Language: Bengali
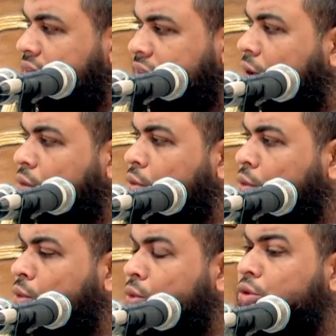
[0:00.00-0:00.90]

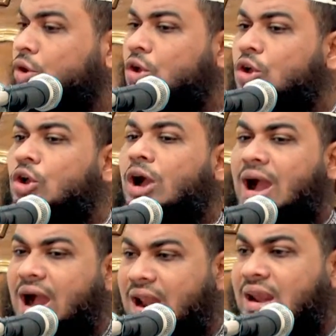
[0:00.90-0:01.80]
তাত্তাকুন
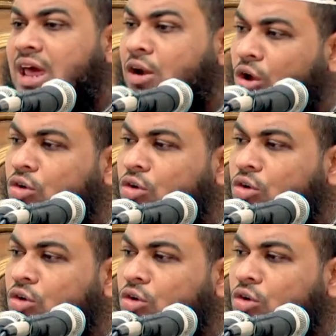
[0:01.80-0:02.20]
আল্লাহ